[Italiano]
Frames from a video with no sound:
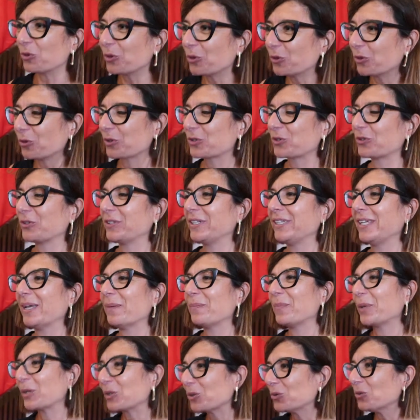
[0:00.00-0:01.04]
in corso di
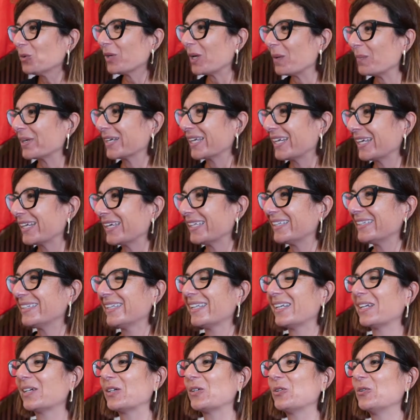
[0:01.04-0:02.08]
apertura perché il
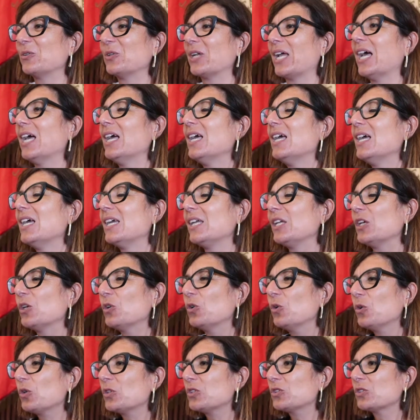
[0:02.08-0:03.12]
cantiere è ancora in
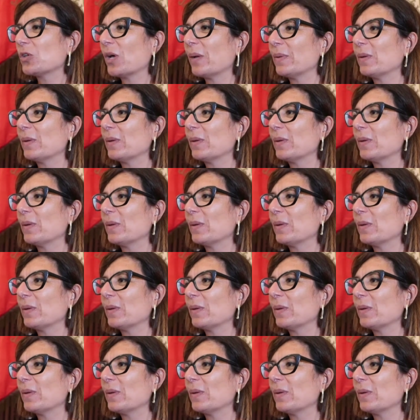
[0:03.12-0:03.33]
corso,